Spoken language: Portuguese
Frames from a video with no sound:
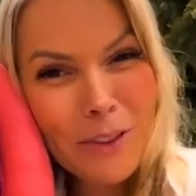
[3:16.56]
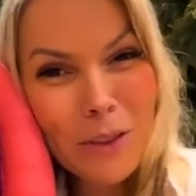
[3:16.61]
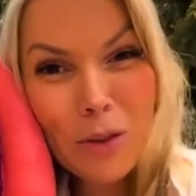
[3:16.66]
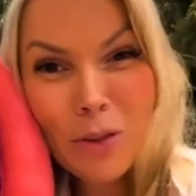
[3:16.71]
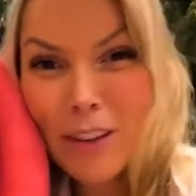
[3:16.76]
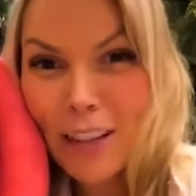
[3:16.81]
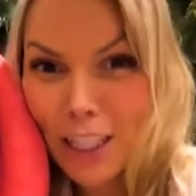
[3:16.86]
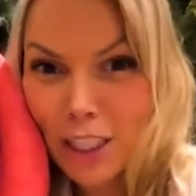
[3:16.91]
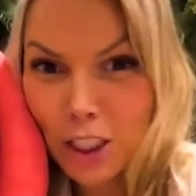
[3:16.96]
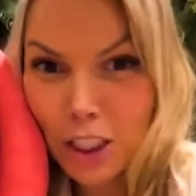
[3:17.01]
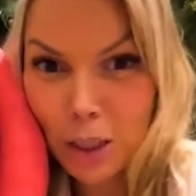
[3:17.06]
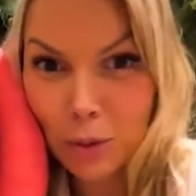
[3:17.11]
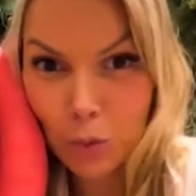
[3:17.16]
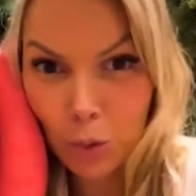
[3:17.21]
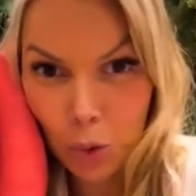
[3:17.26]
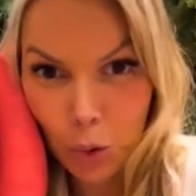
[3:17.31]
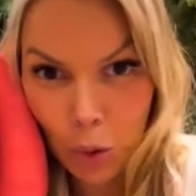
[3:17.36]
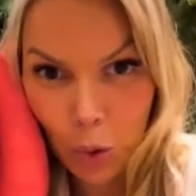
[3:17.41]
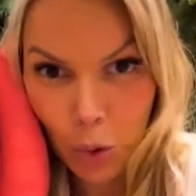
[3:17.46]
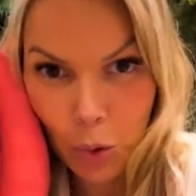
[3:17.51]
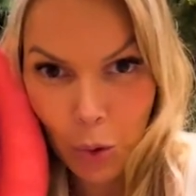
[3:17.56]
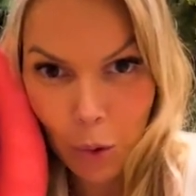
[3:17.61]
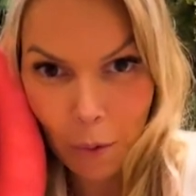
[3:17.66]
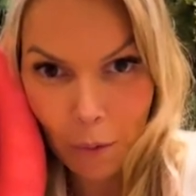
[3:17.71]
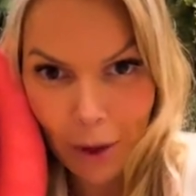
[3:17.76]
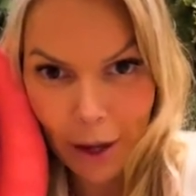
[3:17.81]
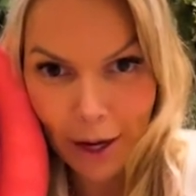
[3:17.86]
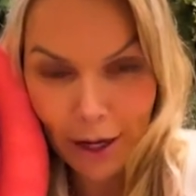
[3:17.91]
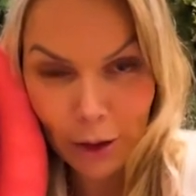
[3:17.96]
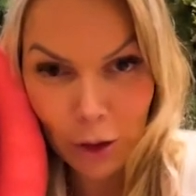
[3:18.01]
Sua vagina mudou com o
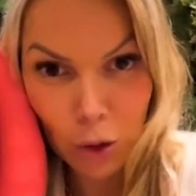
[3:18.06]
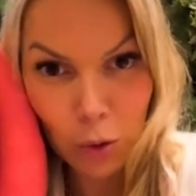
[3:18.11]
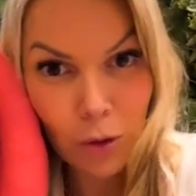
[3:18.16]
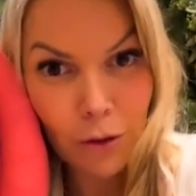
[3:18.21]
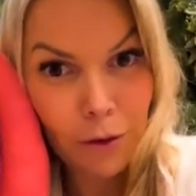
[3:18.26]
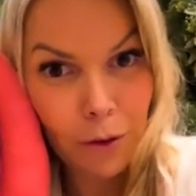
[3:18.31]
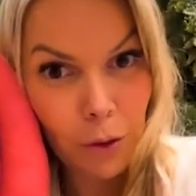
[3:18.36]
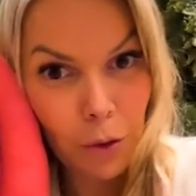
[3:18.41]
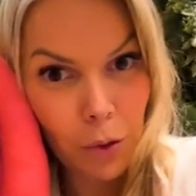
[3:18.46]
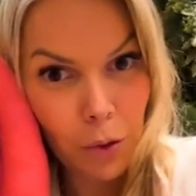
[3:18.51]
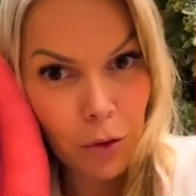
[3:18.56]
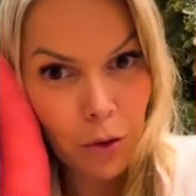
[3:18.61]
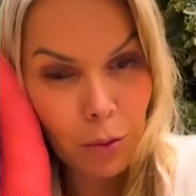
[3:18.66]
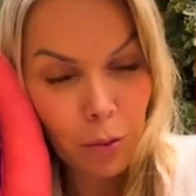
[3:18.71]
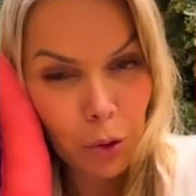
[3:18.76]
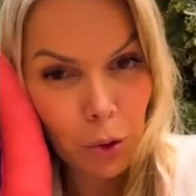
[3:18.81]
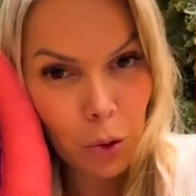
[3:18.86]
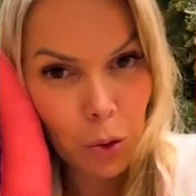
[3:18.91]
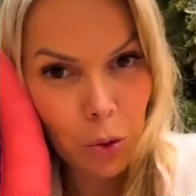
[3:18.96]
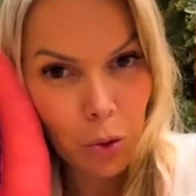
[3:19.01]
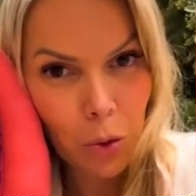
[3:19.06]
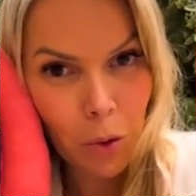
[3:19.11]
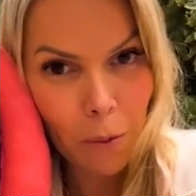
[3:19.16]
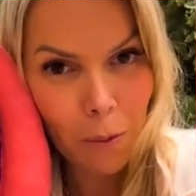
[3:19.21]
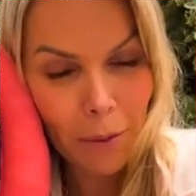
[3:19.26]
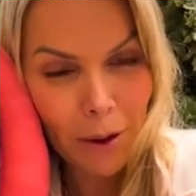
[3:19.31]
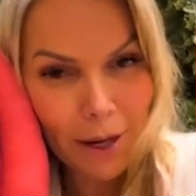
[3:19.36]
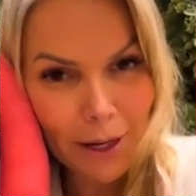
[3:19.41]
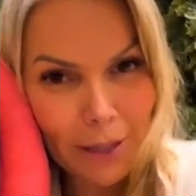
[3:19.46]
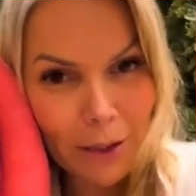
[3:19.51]
parto? Sua vulva mudou com o
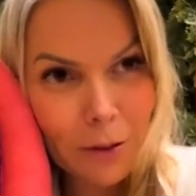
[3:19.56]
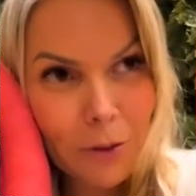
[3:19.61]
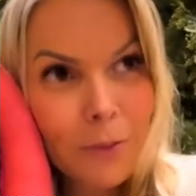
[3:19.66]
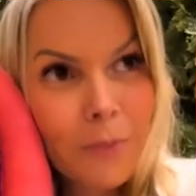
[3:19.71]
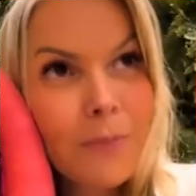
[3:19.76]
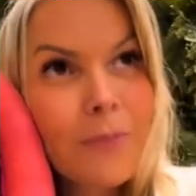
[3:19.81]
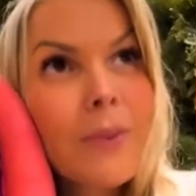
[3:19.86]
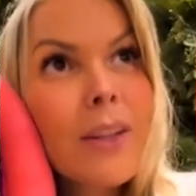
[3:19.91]
parto?